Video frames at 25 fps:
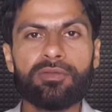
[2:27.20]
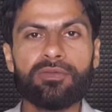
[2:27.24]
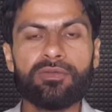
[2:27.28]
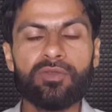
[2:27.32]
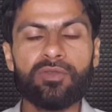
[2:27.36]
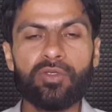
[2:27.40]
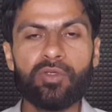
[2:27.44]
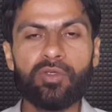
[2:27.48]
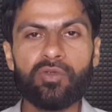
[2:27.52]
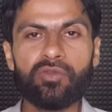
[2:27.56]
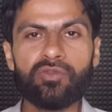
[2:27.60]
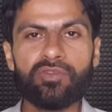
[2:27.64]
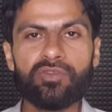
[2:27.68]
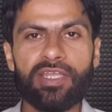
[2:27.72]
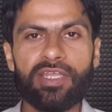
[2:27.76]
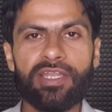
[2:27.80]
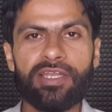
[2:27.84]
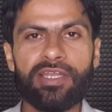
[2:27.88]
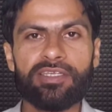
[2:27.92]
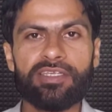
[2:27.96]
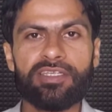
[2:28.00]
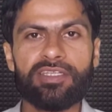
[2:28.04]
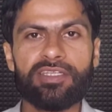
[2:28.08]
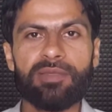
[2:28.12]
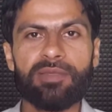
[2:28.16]
न्यू सेलर
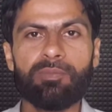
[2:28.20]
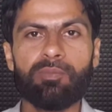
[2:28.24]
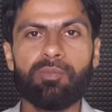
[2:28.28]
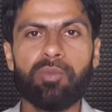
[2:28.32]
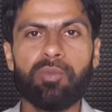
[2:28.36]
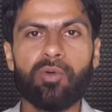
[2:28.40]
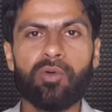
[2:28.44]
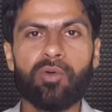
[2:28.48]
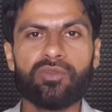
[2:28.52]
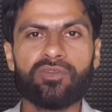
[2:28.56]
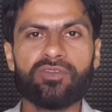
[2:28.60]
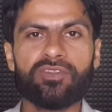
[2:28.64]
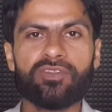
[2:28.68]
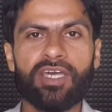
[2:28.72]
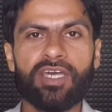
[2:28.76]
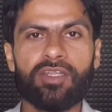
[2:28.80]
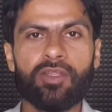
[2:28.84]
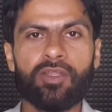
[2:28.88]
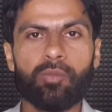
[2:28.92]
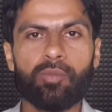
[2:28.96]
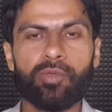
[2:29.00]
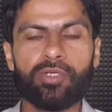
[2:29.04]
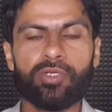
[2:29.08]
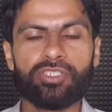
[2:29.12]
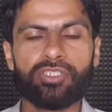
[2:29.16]
के लिए बहुत ज़्यादा
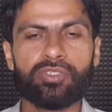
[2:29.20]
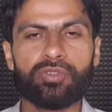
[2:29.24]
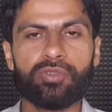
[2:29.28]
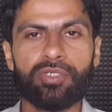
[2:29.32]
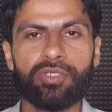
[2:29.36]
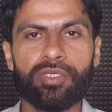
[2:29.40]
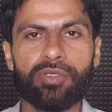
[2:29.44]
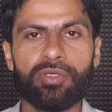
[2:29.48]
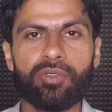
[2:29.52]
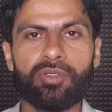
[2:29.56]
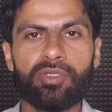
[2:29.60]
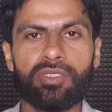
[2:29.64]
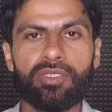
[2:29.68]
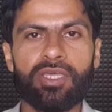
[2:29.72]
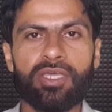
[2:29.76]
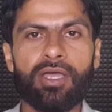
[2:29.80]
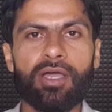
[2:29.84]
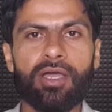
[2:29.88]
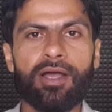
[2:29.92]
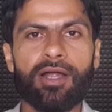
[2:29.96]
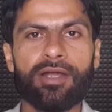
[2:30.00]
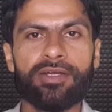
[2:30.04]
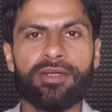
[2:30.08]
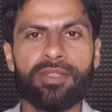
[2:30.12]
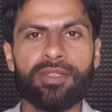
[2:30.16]
अपॉर्चुनिटी होती है
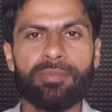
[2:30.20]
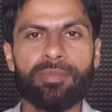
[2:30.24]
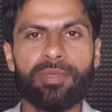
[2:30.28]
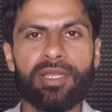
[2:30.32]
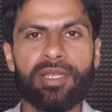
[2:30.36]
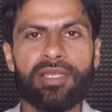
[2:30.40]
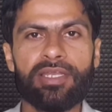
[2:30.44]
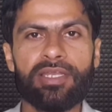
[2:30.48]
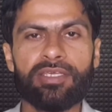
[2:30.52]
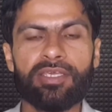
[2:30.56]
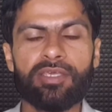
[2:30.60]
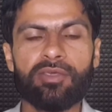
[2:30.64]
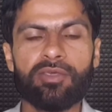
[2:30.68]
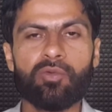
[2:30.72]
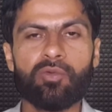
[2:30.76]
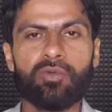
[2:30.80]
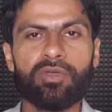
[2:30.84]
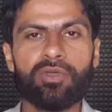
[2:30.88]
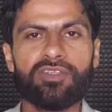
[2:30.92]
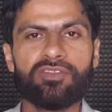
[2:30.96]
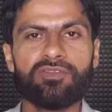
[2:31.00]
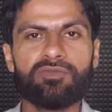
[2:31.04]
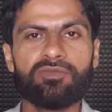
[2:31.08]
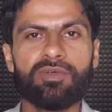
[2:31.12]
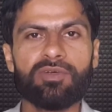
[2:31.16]
ऑर्डर मिलने की
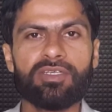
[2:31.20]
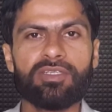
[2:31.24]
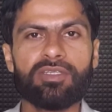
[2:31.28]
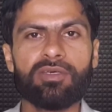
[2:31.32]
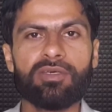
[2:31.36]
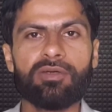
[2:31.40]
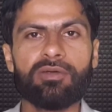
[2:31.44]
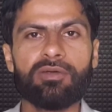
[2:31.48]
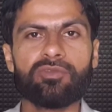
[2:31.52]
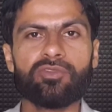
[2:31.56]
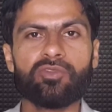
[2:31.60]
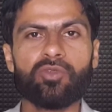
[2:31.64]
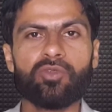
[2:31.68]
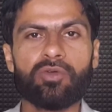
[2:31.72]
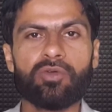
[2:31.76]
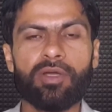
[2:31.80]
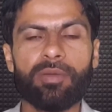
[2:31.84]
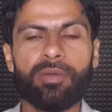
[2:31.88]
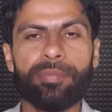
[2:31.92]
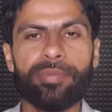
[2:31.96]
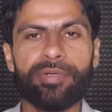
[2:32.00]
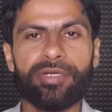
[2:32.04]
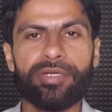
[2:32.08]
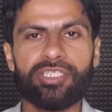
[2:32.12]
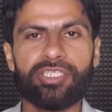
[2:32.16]
क्योंकि इस वक्त जो
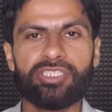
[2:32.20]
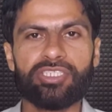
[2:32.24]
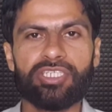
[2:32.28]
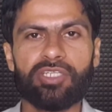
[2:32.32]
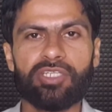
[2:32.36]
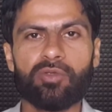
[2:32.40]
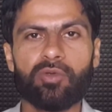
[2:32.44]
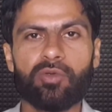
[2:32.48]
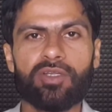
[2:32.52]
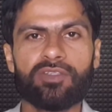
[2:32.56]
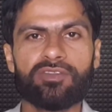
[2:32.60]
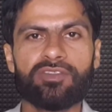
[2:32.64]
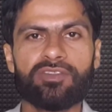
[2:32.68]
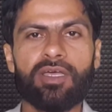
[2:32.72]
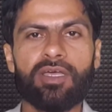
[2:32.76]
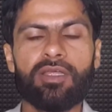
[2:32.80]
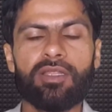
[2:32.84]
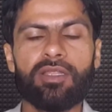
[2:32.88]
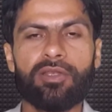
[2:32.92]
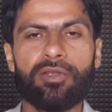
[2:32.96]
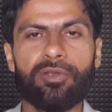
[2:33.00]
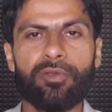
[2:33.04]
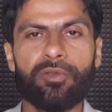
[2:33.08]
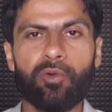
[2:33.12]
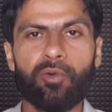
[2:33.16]
कंपटीशन है थोड़ा सा
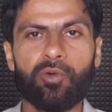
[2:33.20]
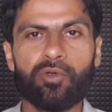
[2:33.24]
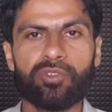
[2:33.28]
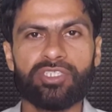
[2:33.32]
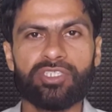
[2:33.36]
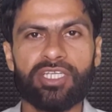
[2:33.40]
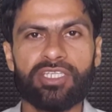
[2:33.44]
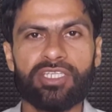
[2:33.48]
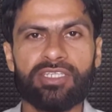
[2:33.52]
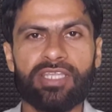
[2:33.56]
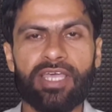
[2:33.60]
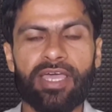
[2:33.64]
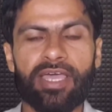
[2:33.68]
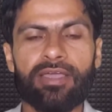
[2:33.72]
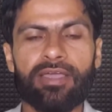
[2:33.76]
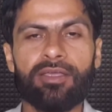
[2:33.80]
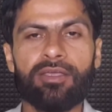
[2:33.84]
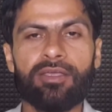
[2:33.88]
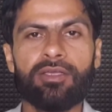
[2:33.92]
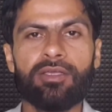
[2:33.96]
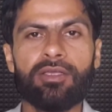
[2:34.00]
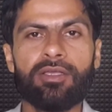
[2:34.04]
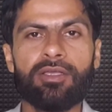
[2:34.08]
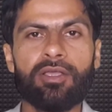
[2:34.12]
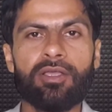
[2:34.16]
लो हो जाता है
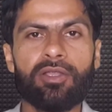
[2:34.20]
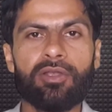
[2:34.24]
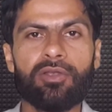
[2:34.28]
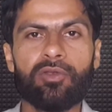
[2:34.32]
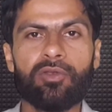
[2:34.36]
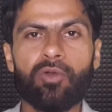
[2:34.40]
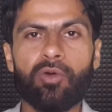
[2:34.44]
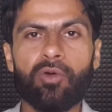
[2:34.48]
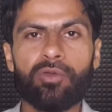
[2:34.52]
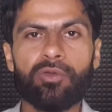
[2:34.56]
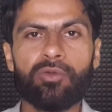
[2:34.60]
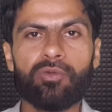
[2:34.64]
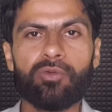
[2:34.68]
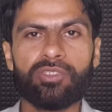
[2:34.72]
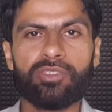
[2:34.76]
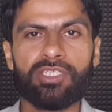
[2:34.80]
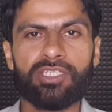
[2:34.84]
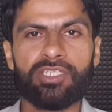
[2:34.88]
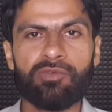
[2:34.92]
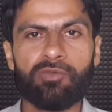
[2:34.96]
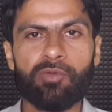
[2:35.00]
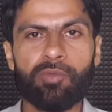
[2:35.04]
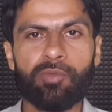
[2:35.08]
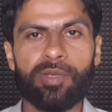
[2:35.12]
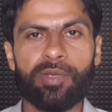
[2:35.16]
लो क्यों हो
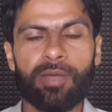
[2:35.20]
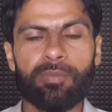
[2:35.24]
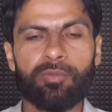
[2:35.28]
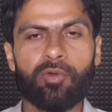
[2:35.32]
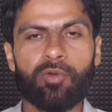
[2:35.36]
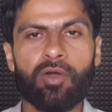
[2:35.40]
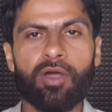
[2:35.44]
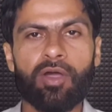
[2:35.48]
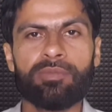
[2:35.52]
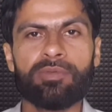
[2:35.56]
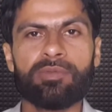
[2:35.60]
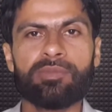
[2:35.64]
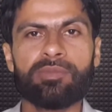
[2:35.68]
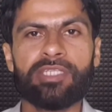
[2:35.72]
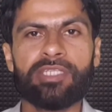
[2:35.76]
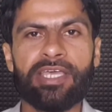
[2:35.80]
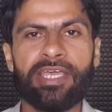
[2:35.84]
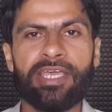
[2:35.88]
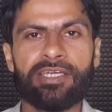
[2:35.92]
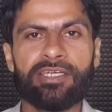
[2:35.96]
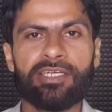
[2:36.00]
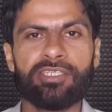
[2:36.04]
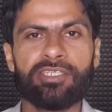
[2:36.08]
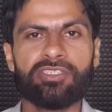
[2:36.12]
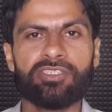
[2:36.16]
जाता है वो मैंने आपको अभी
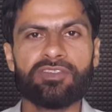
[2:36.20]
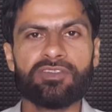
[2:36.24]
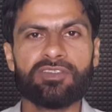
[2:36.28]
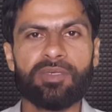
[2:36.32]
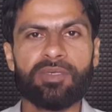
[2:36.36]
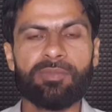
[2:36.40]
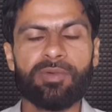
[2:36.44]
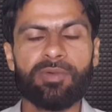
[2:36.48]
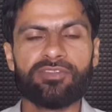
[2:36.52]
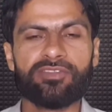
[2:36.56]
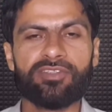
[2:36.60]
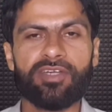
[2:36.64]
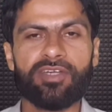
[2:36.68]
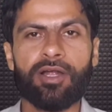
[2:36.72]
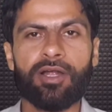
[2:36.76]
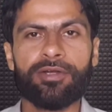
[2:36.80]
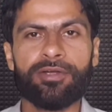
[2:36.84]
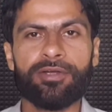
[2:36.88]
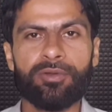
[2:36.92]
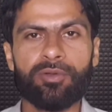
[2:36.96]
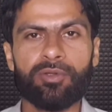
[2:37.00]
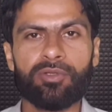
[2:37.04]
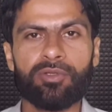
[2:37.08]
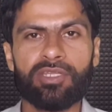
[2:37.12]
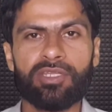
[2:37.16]
बताया कि जिसके पास
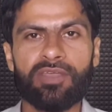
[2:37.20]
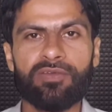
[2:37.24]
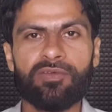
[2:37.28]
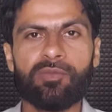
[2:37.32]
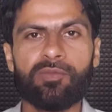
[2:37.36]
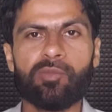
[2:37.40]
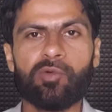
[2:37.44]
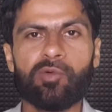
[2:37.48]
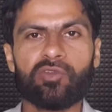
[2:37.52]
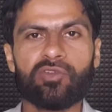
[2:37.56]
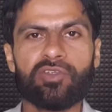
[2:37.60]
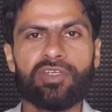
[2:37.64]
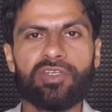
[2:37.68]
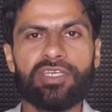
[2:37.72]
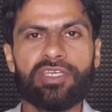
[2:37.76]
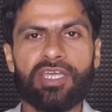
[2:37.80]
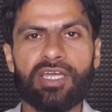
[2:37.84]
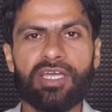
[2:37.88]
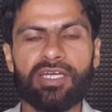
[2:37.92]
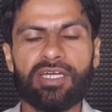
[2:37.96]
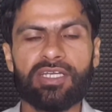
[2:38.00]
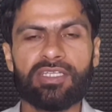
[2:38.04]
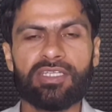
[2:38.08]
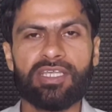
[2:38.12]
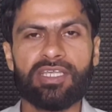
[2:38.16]
ऑर्डर होते हैं वो मोस्टली
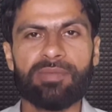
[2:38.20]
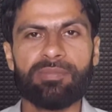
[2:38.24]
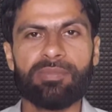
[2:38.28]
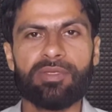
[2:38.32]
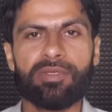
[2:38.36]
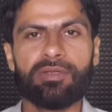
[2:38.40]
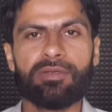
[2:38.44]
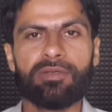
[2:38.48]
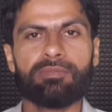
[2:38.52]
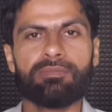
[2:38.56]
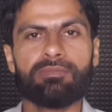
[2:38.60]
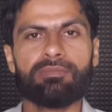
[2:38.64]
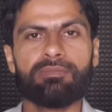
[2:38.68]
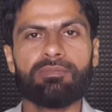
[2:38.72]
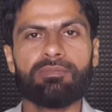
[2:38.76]
क्या करते हैं फिर